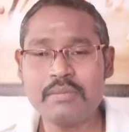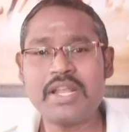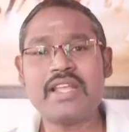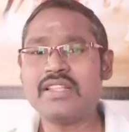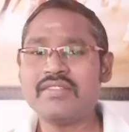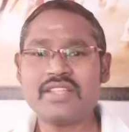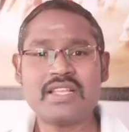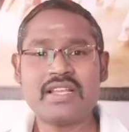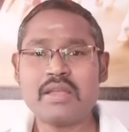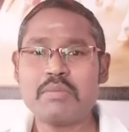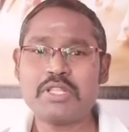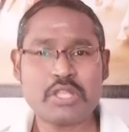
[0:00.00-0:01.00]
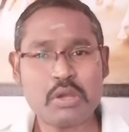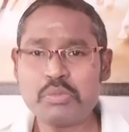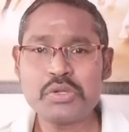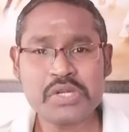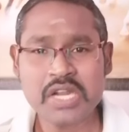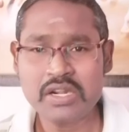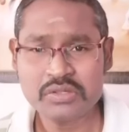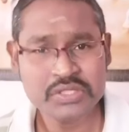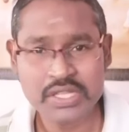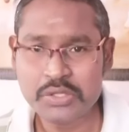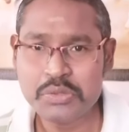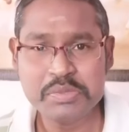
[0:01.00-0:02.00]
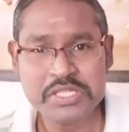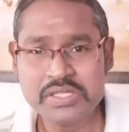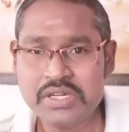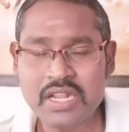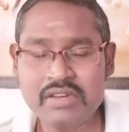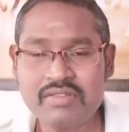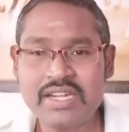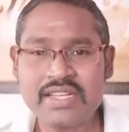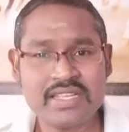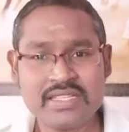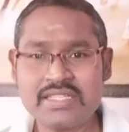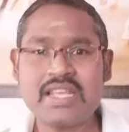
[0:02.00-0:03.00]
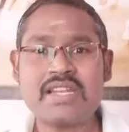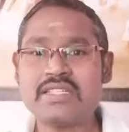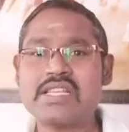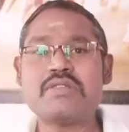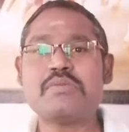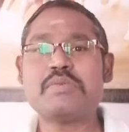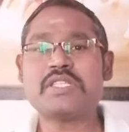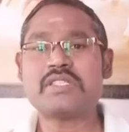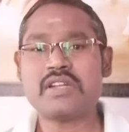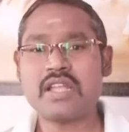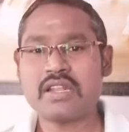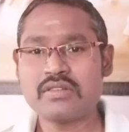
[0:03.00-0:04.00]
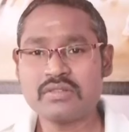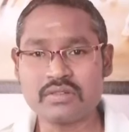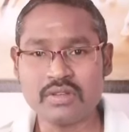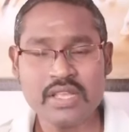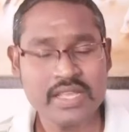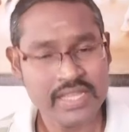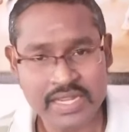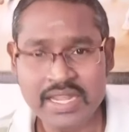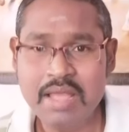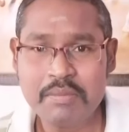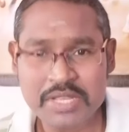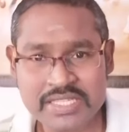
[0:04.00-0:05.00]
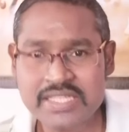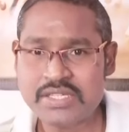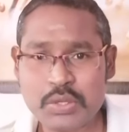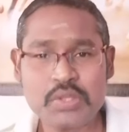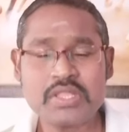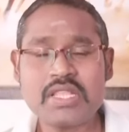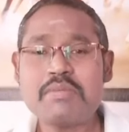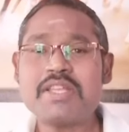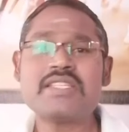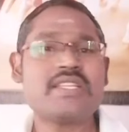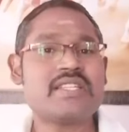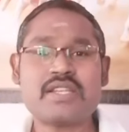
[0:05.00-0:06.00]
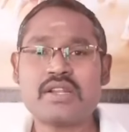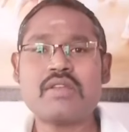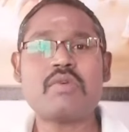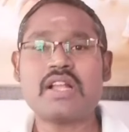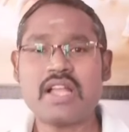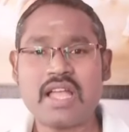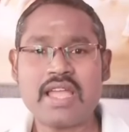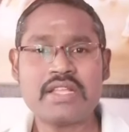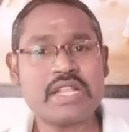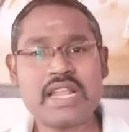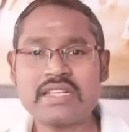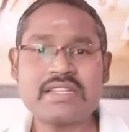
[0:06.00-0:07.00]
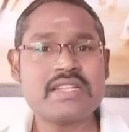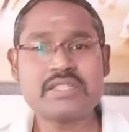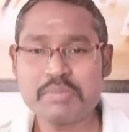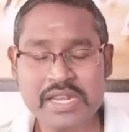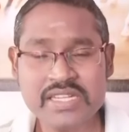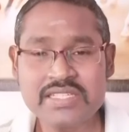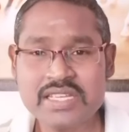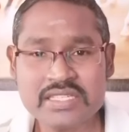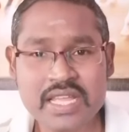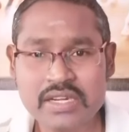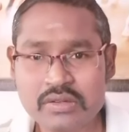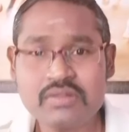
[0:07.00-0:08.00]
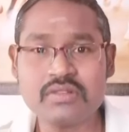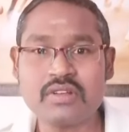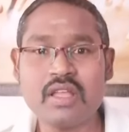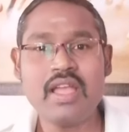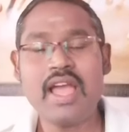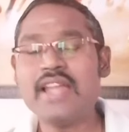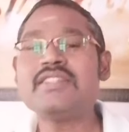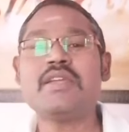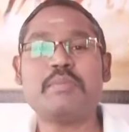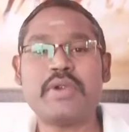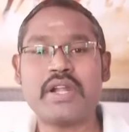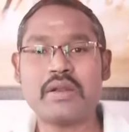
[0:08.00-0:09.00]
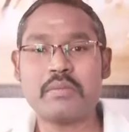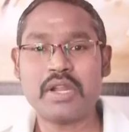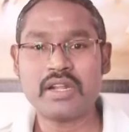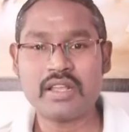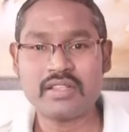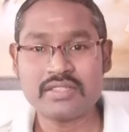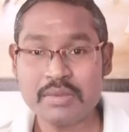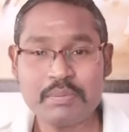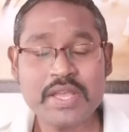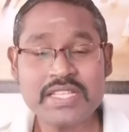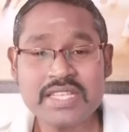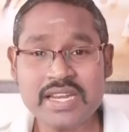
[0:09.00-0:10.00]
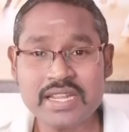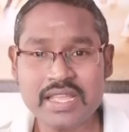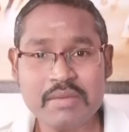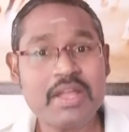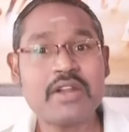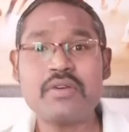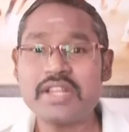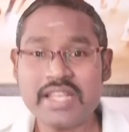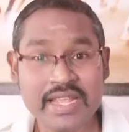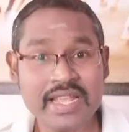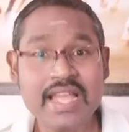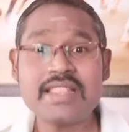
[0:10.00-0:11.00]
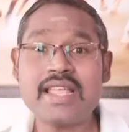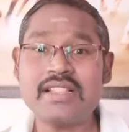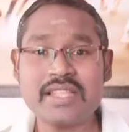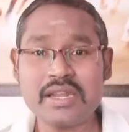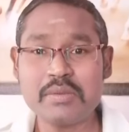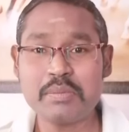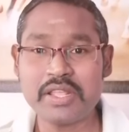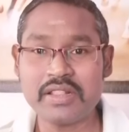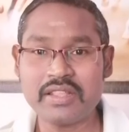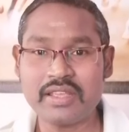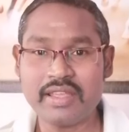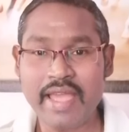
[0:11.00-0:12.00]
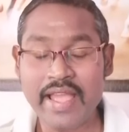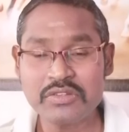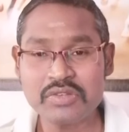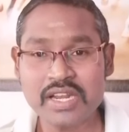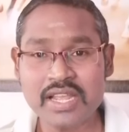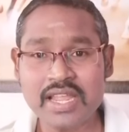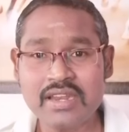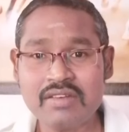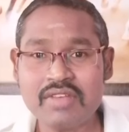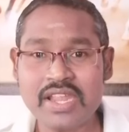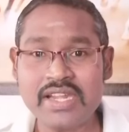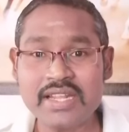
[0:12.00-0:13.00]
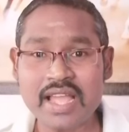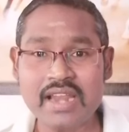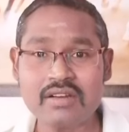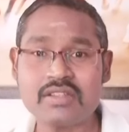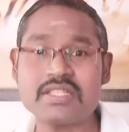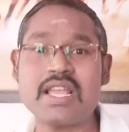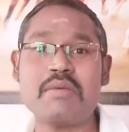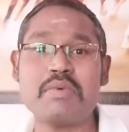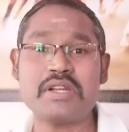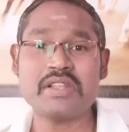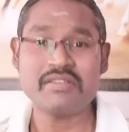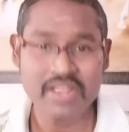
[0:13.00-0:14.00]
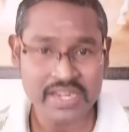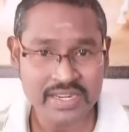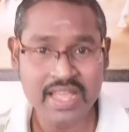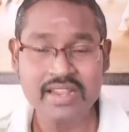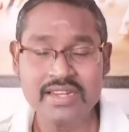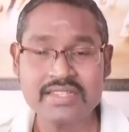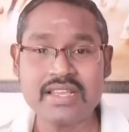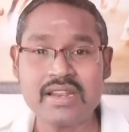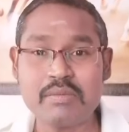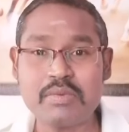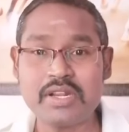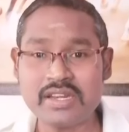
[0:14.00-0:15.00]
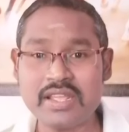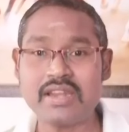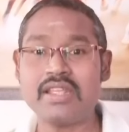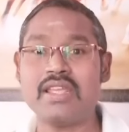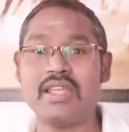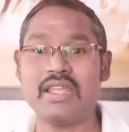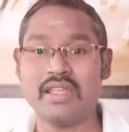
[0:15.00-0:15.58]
మరి అదేవిధంగా మా తమ్ముడు ఉన్నాడు చదివిపిస్తున్నాను వాడికి ఇంజనీరింగ్ చదివిపిస్తున్నాను ఇంకా మా సిస్టర్ ఉంది మా సిస్టర్కి ఒక ఐదు లక్షలు ఇచ్చి పెళ్లి చేశాను అని చెప్పాడనమాట చెప్పేసరికి మనోడికి ఇంకా తల తిరిగిపోయింది యాక్చువల్గా నేను వైట్ కాలర్ జాబర్ని వైట్ కాలర్ జాబర్ని అనే